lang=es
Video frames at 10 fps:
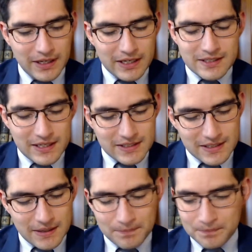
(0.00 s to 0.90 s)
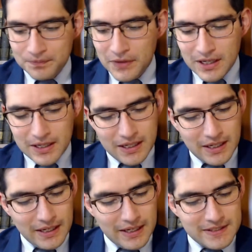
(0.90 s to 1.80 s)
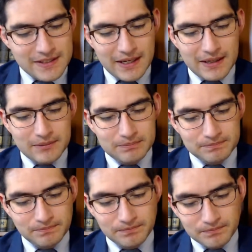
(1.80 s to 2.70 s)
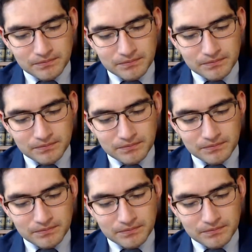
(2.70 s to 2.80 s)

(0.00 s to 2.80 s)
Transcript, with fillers: que es esta, esta, mm,